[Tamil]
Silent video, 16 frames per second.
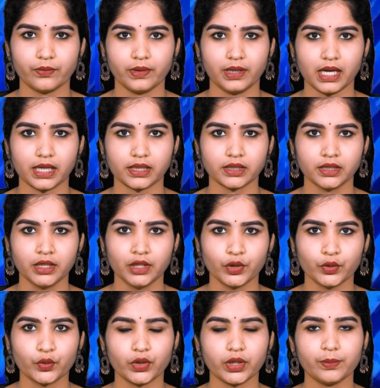உள்ளார்
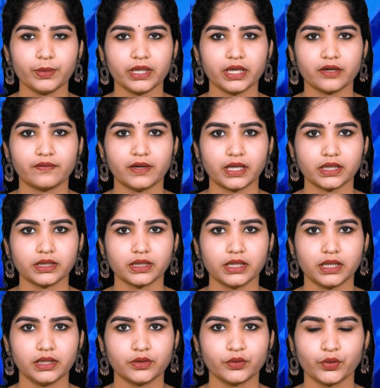குறிப்பிட்ட
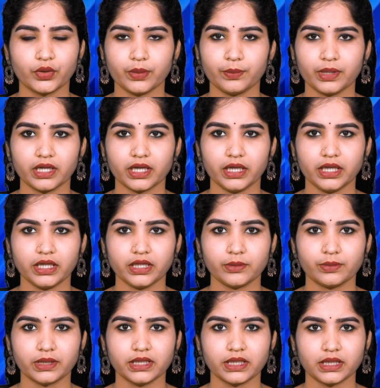வழக்குகள் குறிப்பிட்ட
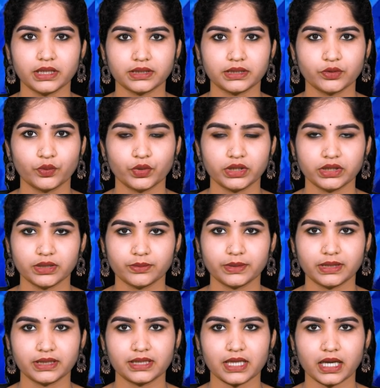நீதிபதிகளுக்கு
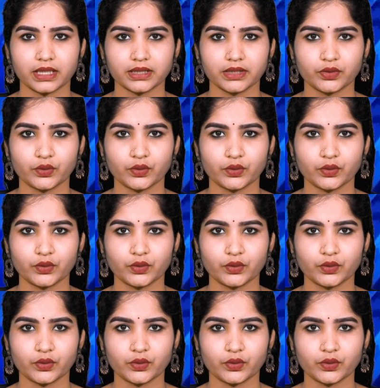ஒதுக்கப்பட்டதாக